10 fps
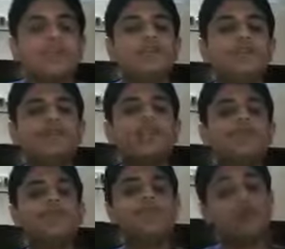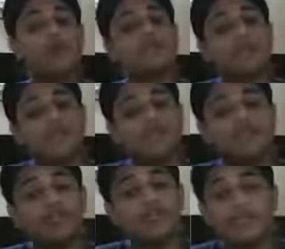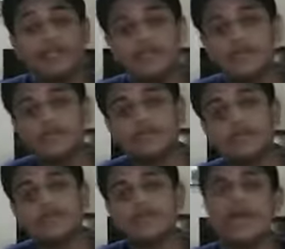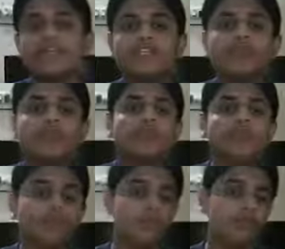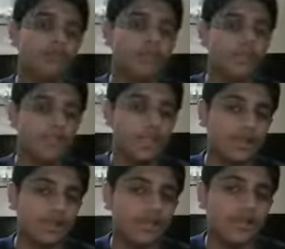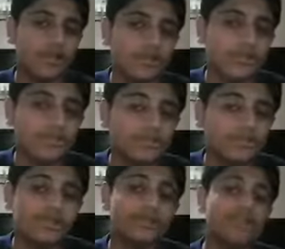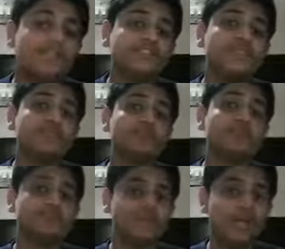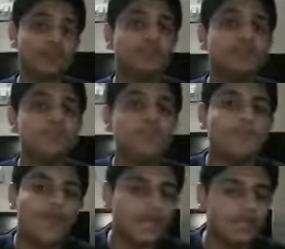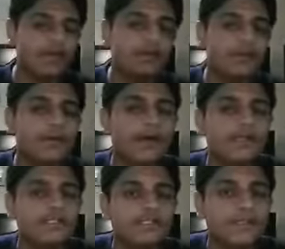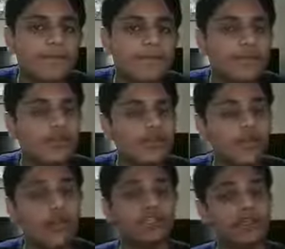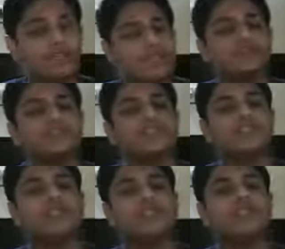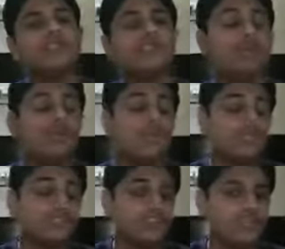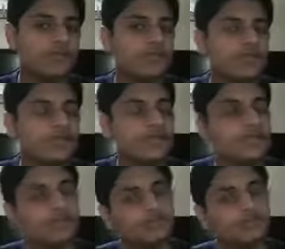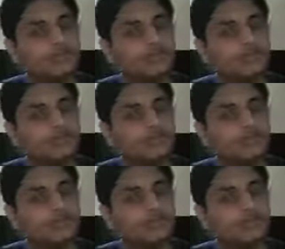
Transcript: इसलिए अगर आपको वीडियो पसंद आए तो प्लीज़ उस लाइक के बटन को ब्लू कर दीजिए मेरे मेरे चैनल को सब्सक्राइब कर दीजिए बेल आइकन को भी दबा दीजिए और कमेंट्स अच्छे किया कीजिए और वीडियो को शेयर भी कर दीजिए अगर कुछ